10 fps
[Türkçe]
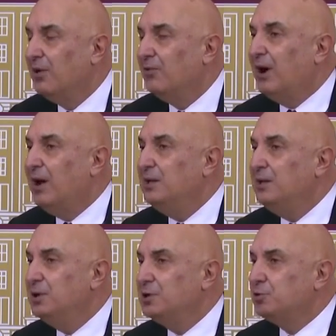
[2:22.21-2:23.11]
Faili
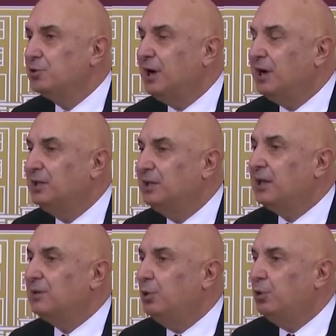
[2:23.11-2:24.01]
meçhul
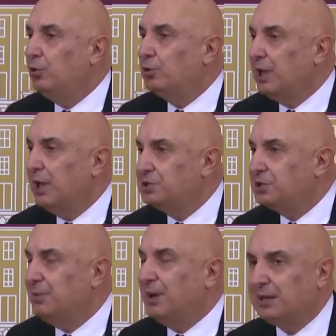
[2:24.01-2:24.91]
katiller böyle ortaya
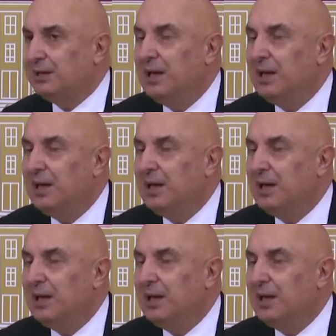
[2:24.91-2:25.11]
çıkmaz.